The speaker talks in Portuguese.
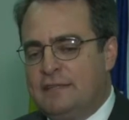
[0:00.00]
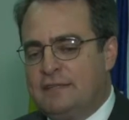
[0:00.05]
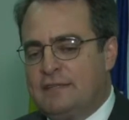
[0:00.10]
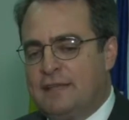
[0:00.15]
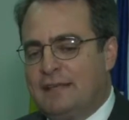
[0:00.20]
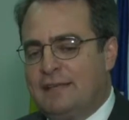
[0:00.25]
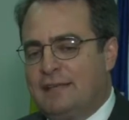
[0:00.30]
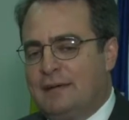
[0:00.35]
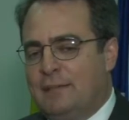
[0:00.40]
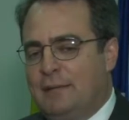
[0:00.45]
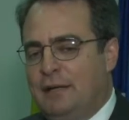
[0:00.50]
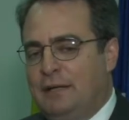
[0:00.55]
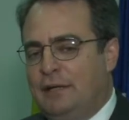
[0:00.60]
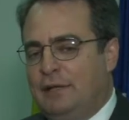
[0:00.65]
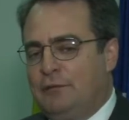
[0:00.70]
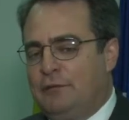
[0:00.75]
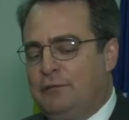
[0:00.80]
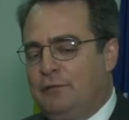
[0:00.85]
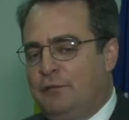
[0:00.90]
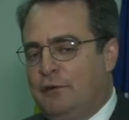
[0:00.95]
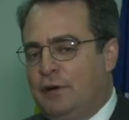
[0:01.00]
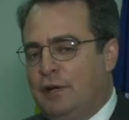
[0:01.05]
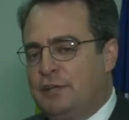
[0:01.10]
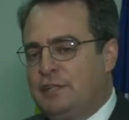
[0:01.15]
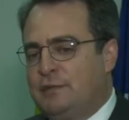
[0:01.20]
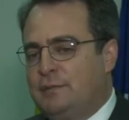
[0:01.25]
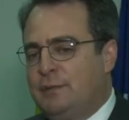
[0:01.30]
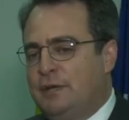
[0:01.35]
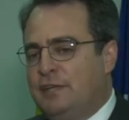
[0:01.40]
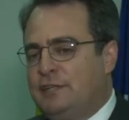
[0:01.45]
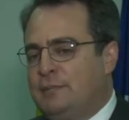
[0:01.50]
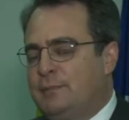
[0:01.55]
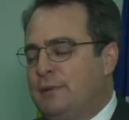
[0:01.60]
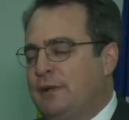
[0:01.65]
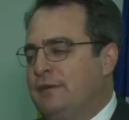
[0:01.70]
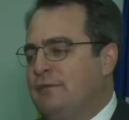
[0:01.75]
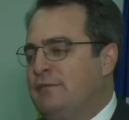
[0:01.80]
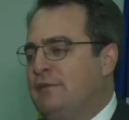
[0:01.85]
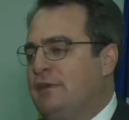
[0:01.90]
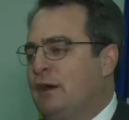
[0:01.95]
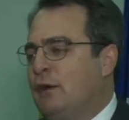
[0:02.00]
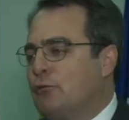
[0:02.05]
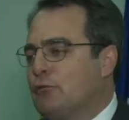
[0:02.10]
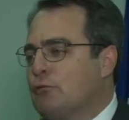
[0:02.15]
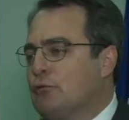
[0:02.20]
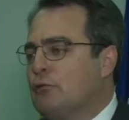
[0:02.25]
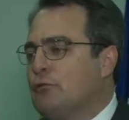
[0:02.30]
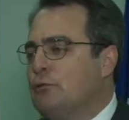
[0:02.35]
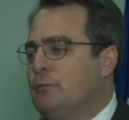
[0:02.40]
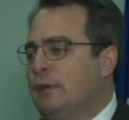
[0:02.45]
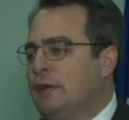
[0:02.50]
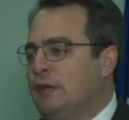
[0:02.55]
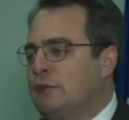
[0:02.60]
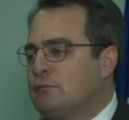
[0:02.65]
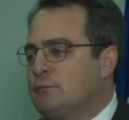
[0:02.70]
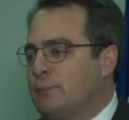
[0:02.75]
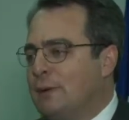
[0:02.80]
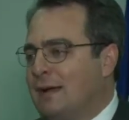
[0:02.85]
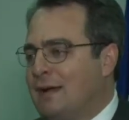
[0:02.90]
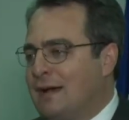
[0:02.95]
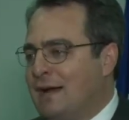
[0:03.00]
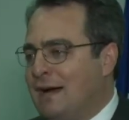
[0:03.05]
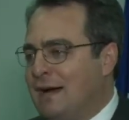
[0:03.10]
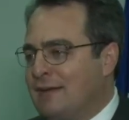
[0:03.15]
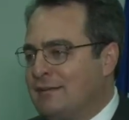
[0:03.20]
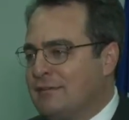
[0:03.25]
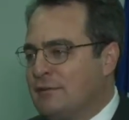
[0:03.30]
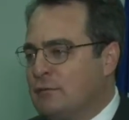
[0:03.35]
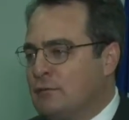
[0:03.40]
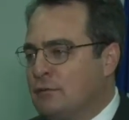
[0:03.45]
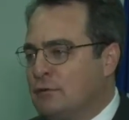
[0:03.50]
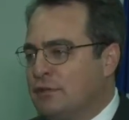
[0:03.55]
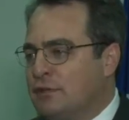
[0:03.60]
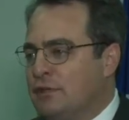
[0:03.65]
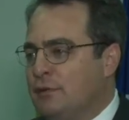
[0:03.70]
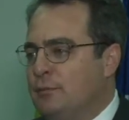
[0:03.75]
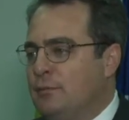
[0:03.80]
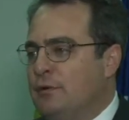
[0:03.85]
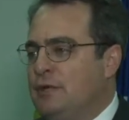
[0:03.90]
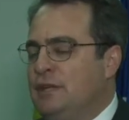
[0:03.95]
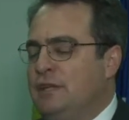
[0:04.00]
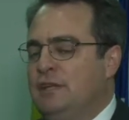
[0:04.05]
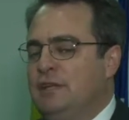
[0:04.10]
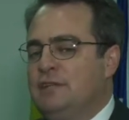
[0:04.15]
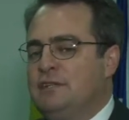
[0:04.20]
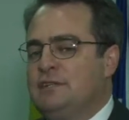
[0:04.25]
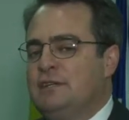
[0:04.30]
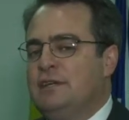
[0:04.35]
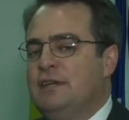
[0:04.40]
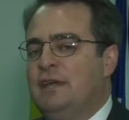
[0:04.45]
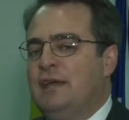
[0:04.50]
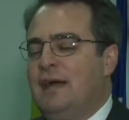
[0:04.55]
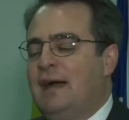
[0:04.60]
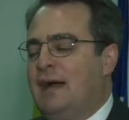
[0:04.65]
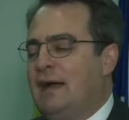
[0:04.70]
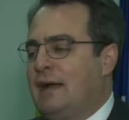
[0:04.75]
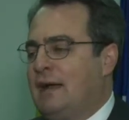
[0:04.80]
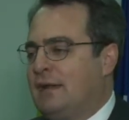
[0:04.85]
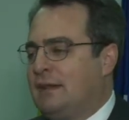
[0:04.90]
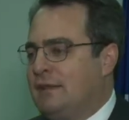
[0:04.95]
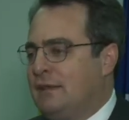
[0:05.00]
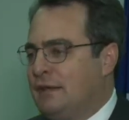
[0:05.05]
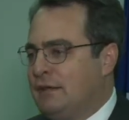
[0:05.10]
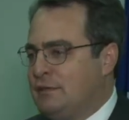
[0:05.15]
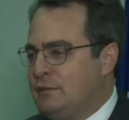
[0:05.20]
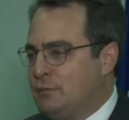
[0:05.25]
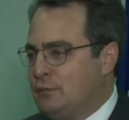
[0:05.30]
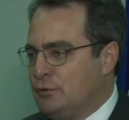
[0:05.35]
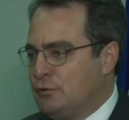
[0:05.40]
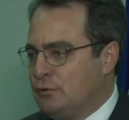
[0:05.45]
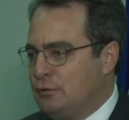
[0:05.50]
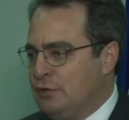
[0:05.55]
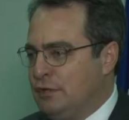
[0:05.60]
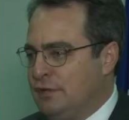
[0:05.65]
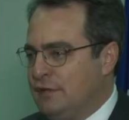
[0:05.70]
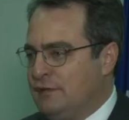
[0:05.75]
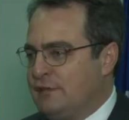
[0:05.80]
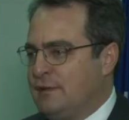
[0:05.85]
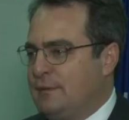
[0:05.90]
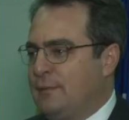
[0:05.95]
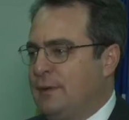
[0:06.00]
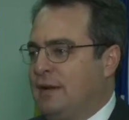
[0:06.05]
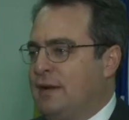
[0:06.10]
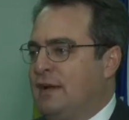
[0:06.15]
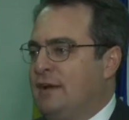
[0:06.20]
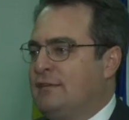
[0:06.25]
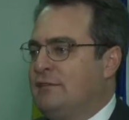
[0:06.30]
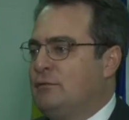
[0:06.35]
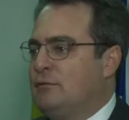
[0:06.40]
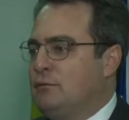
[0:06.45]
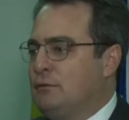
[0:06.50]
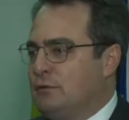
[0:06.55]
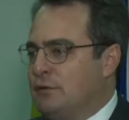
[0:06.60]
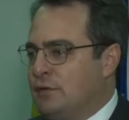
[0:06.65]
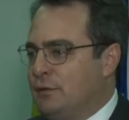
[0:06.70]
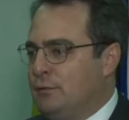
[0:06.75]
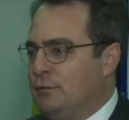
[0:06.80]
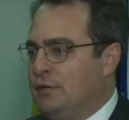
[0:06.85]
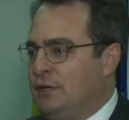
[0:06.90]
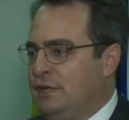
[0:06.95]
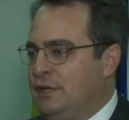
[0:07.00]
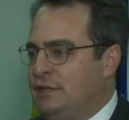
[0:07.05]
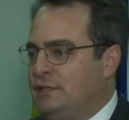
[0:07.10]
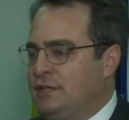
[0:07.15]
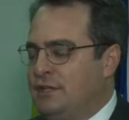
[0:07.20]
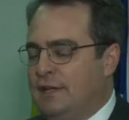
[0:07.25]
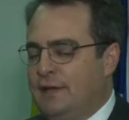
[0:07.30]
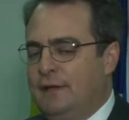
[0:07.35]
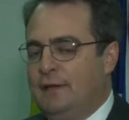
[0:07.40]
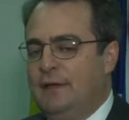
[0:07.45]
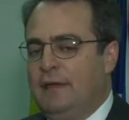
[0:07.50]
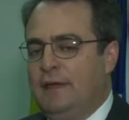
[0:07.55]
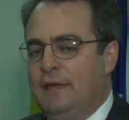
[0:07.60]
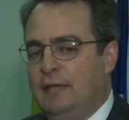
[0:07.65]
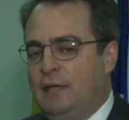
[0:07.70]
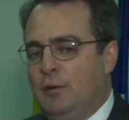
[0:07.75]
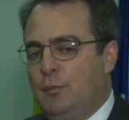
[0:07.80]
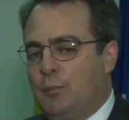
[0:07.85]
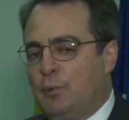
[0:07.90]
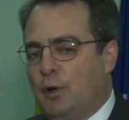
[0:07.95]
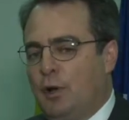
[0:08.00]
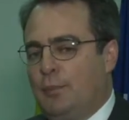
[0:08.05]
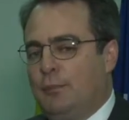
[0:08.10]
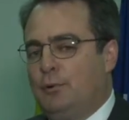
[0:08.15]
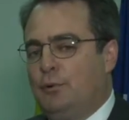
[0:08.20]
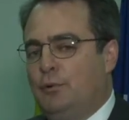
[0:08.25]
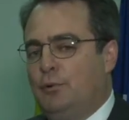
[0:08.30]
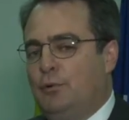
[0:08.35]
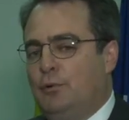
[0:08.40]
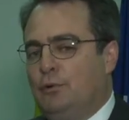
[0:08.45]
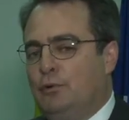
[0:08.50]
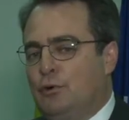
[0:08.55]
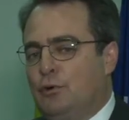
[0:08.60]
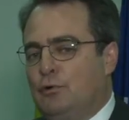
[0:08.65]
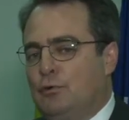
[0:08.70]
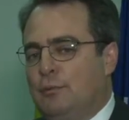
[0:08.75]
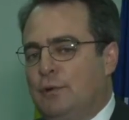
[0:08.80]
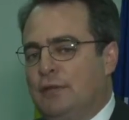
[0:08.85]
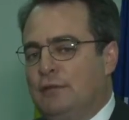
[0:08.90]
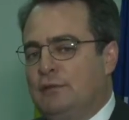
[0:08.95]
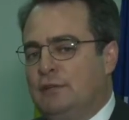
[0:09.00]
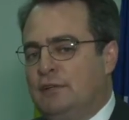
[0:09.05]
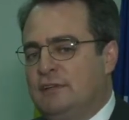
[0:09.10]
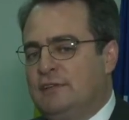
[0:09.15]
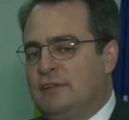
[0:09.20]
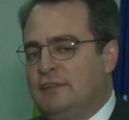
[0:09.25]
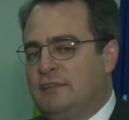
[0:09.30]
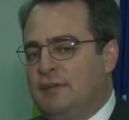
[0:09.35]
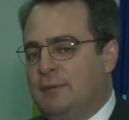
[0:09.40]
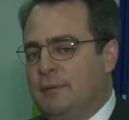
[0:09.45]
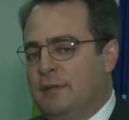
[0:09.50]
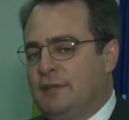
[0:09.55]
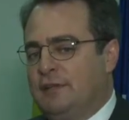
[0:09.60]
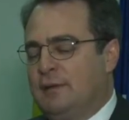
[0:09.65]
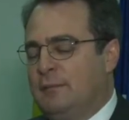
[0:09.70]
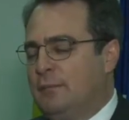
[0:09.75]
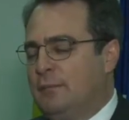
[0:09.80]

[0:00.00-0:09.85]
que está trabalhando fortemente para enviar os documentos para a casa do contribuinte, a carteira de motorista para a casa do contribuinte, né? E o próprio documento de licenciamento.